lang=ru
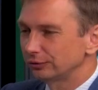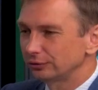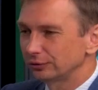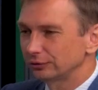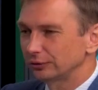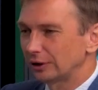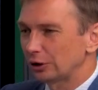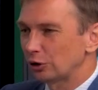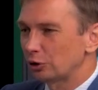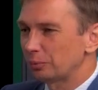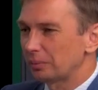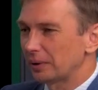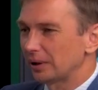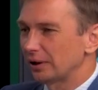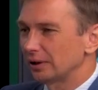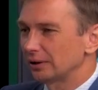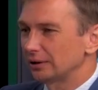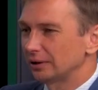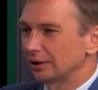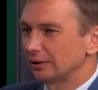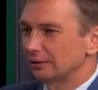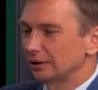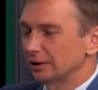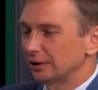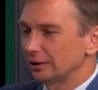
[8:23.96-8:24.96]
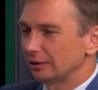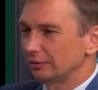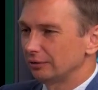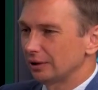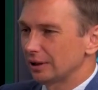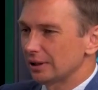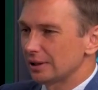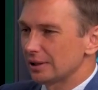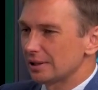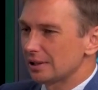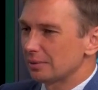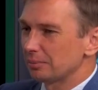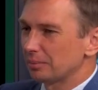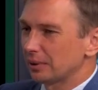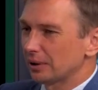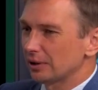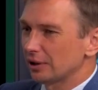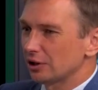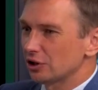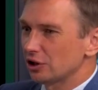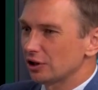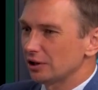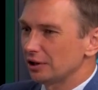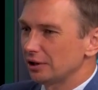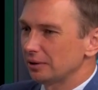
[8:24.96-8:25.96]
Второй проект, наверное, является
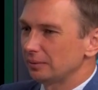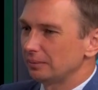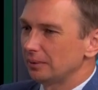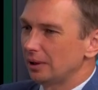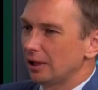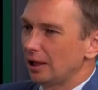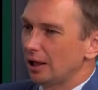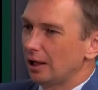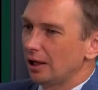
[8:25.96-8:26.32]
продолжением